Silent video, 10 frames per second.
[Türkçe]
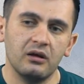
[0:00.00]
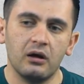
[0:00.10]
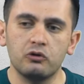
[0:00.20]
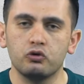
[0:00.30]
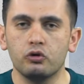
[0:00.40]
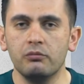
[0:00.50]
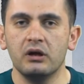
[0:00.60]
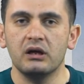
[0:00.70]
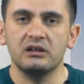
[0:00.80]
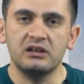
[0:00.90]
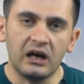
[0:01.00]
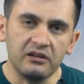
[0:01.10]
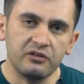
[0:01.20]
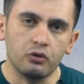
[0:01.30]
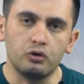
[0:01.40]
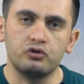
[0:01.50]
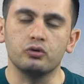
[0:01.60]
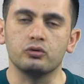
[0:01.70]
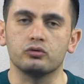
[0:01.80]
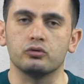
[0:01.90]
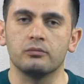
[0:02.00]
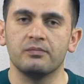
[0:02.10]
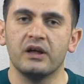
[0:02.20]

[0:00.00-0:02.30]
atıyorum yalnızlık ölçeği olsun.